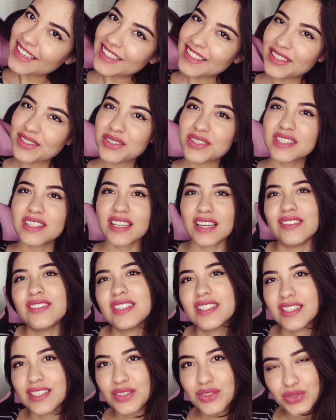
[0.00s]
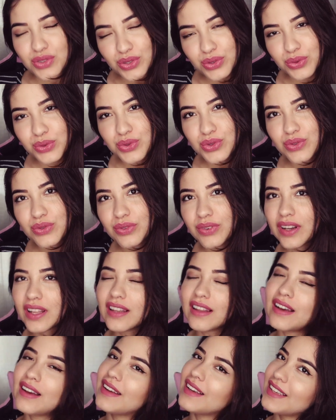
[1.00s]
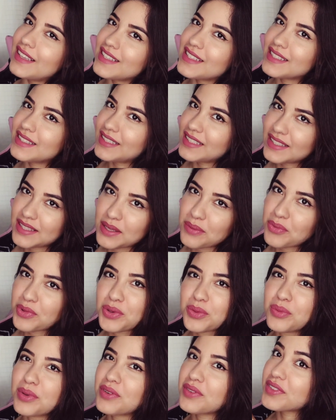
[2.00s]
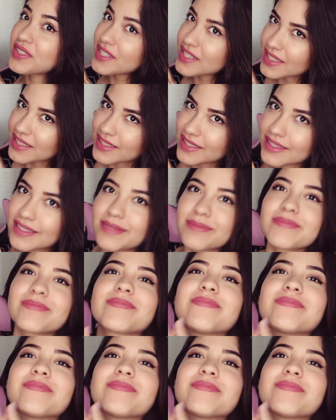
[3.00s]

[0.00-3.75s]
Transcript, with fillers: e eu estava sentindo de falar esse testemunho para vocês.